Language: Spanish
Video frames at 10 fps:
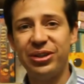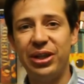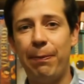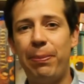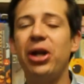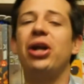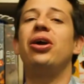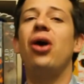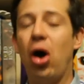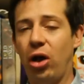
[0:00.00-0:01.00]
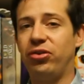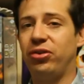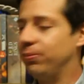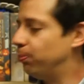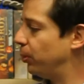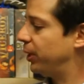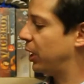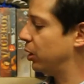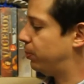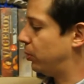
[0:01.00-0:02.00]
de Peter Haas,
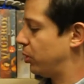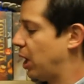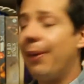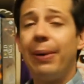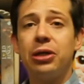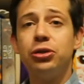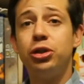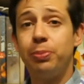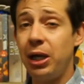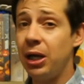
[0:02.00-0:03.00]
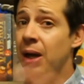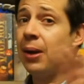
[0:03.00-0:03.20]
publicado por Abacus Spiel,